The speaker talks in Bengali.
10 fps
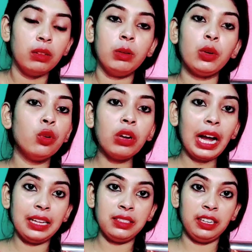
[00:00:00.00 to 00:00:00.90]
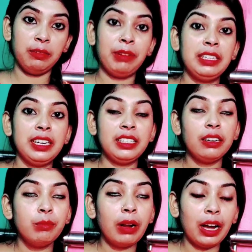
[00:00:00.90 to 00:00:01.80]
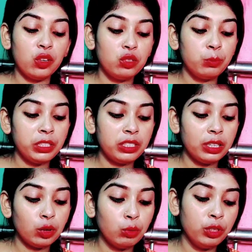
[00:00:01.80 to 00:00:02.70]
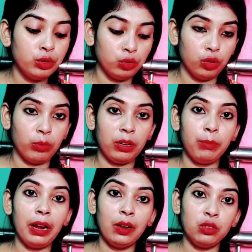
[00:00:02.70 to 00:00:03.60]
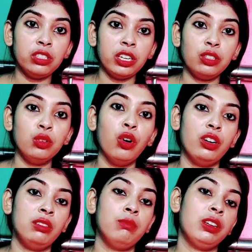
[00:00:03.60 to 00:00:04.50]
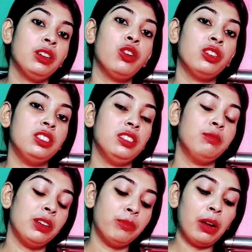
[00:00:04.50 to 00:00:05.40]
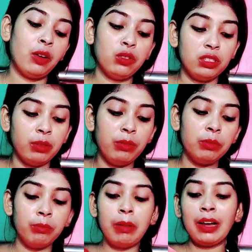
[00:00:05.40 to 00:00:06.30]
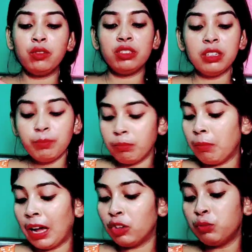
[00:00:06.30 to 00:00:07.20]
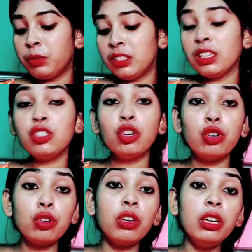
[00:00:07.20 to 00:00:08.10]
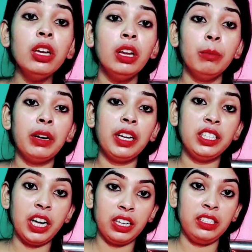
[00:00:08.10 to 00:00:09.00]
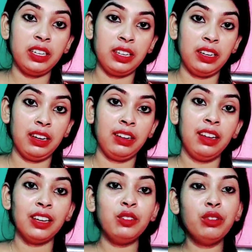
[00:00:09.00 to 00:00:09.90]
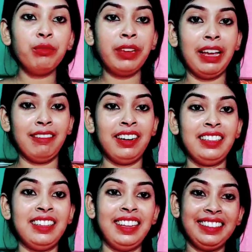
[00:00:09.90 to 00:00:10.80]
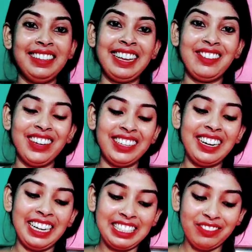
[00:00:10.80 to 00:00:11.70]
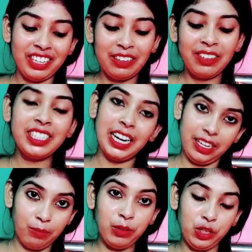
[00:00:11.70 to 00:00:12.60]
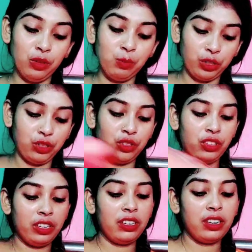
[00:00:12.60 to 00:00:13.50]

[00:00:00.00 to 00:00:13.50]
মানে কোনো কাজ নেই বাট এটার ব্লাউজ পিসটা খুবই সুন্দর মানে ব্লাউজটা একটু মানে গর্জেস মানে ব্লাউজটা ব্লাউজটা ব্লাউজ পিসের জন্যই মানে এই শাড়িটা কেনা কিন্তু ক্যামেরাতে দেখতে কেমন একটা লাগছে বাট আমার শাড়িটা ভীষণ পছন্দের